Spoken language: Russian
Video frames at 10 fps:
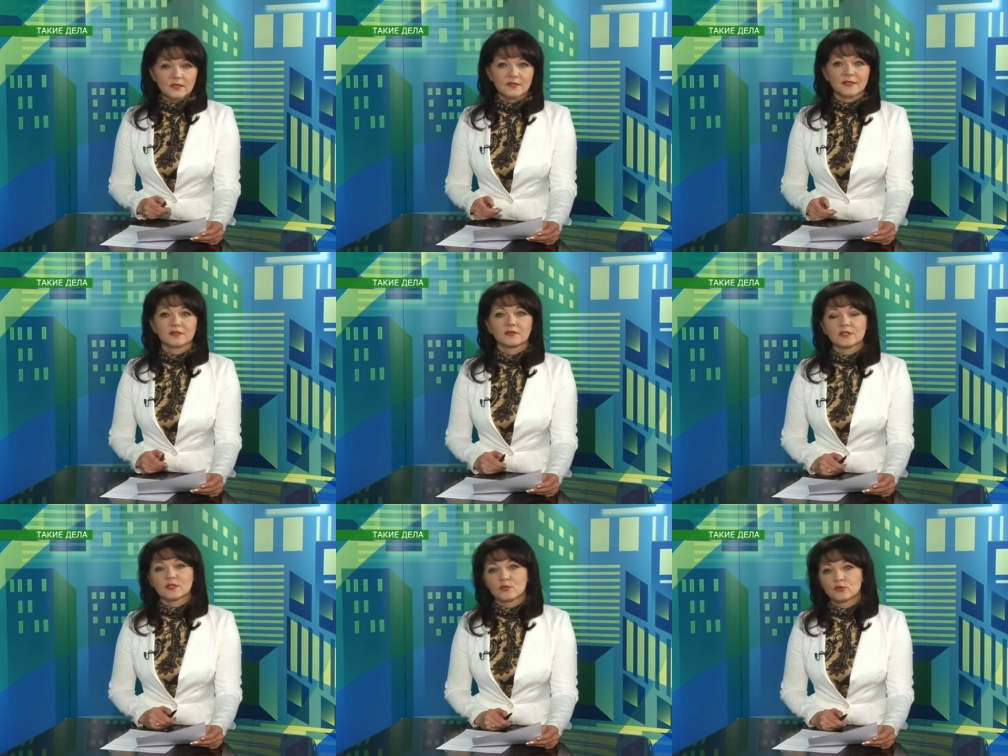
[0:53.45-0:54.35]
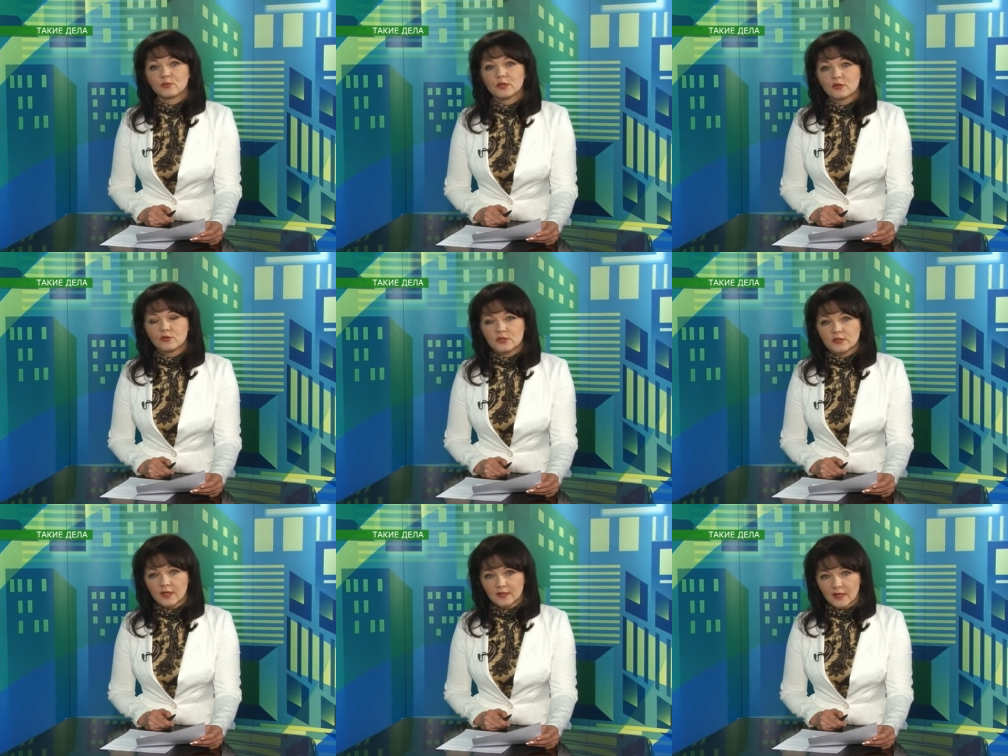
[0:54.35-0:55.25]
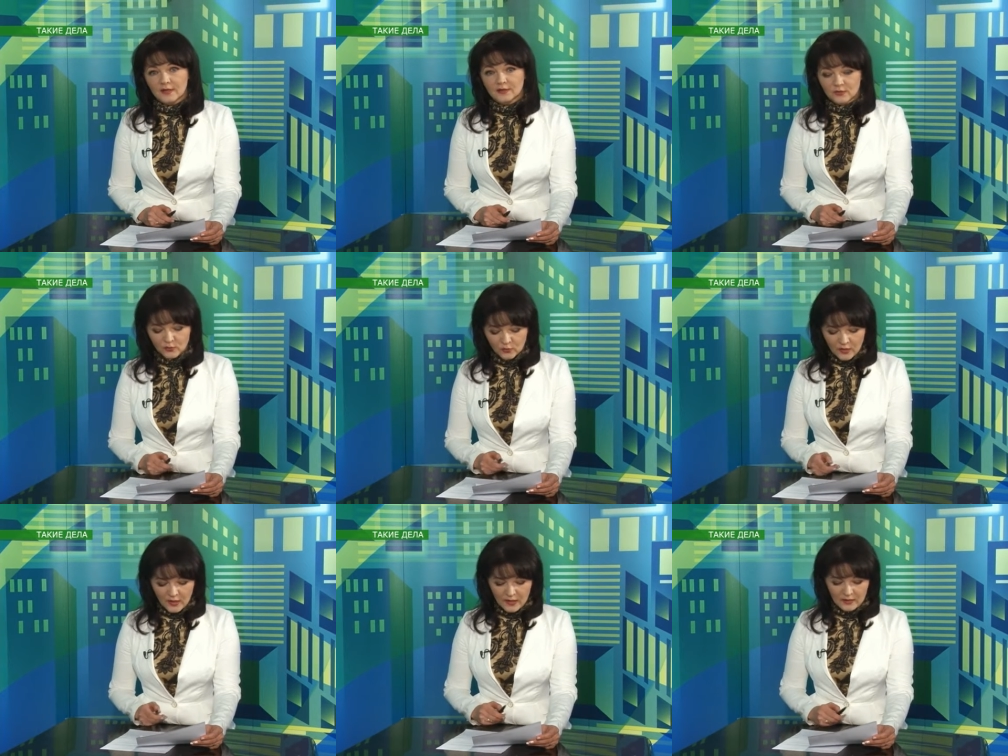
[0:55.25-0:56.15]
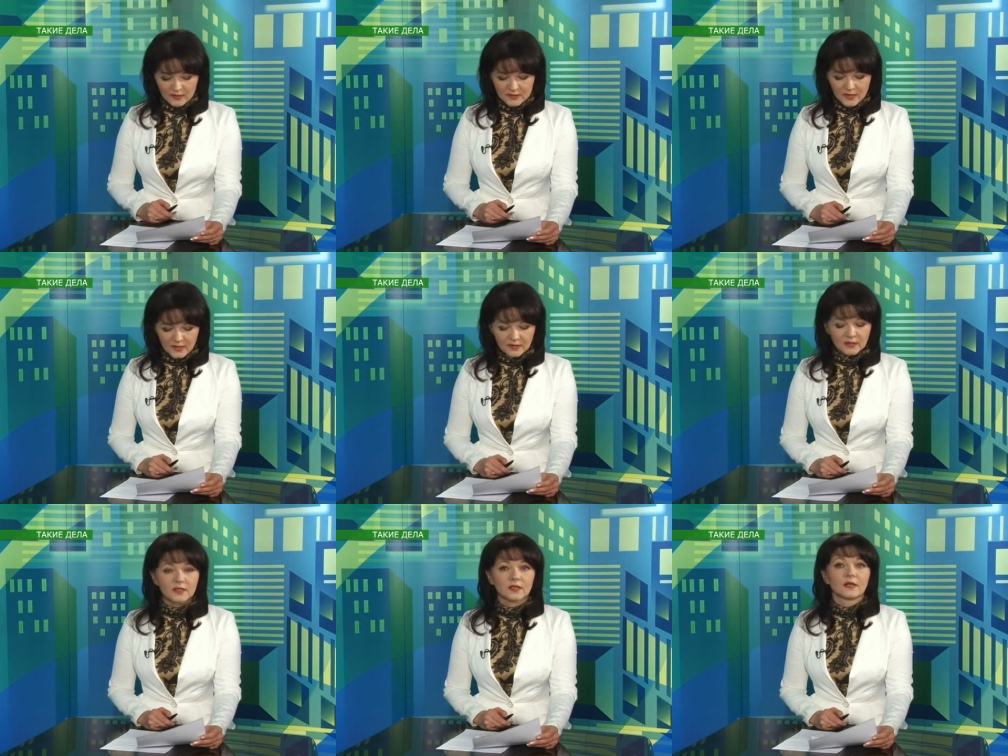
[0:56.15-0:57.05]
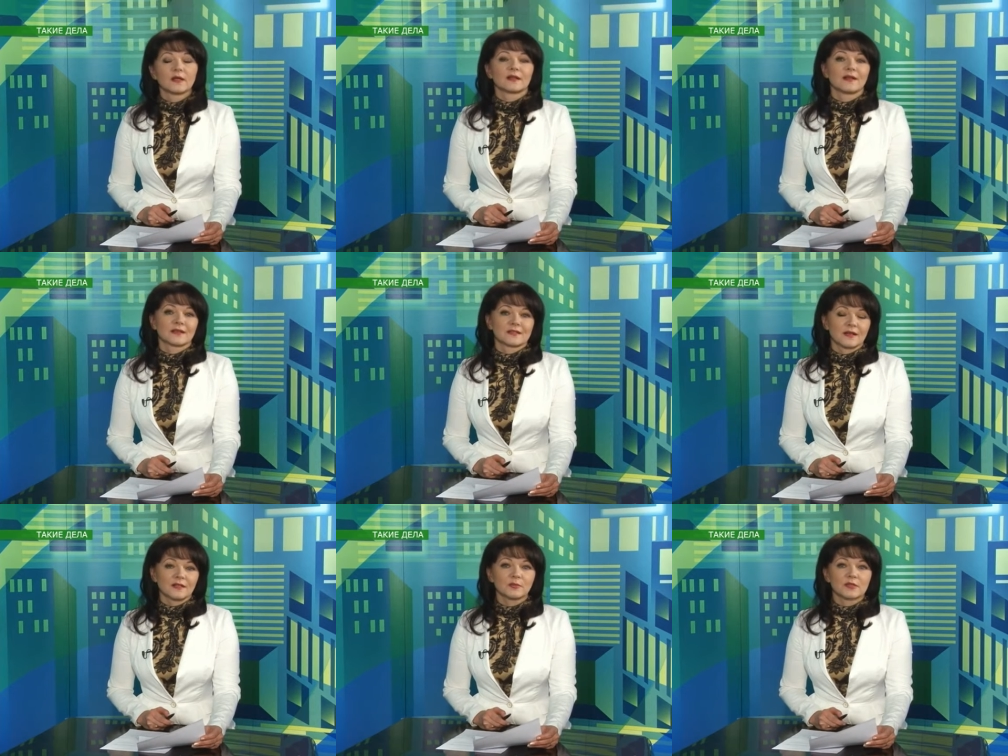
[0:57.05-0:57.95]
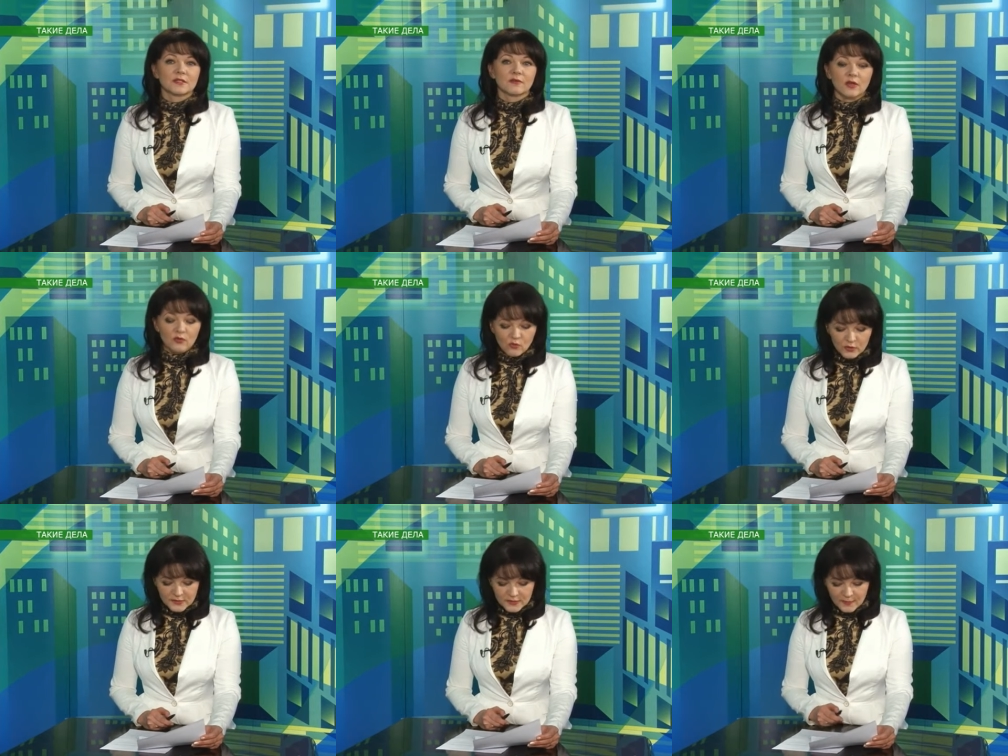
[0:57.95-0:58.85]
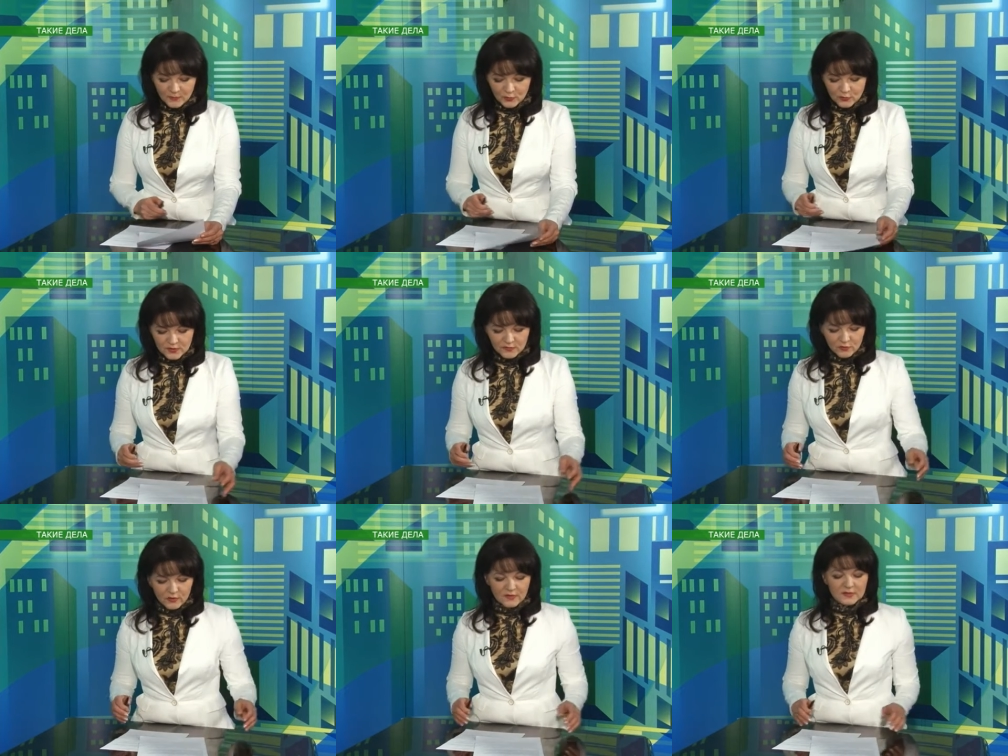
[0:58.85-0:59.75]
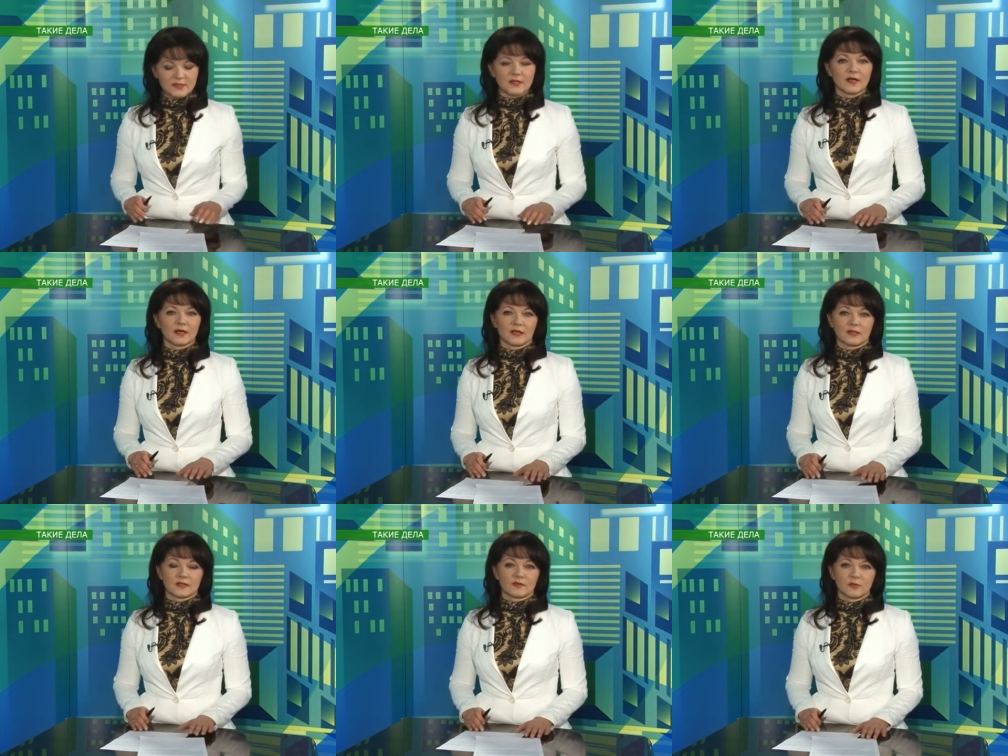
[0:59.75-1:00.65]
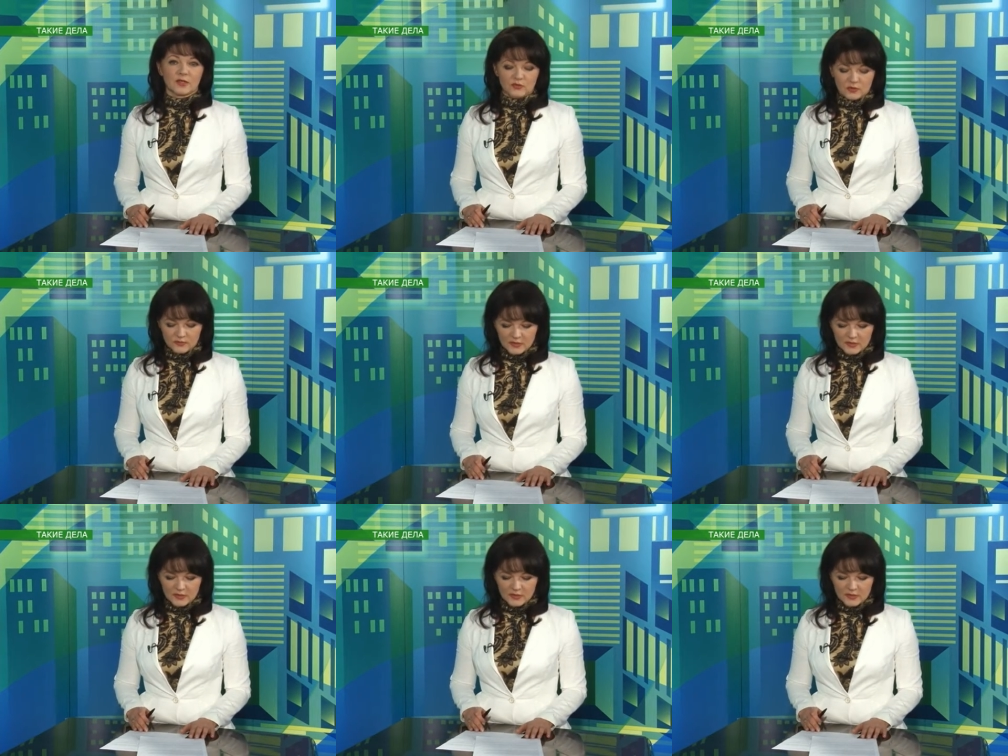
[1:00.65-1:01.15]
Те, как говорится, могут переключить каналы. Ну, а остальных для остальных представляю гостя, художественный руководитель Архангельского молодежного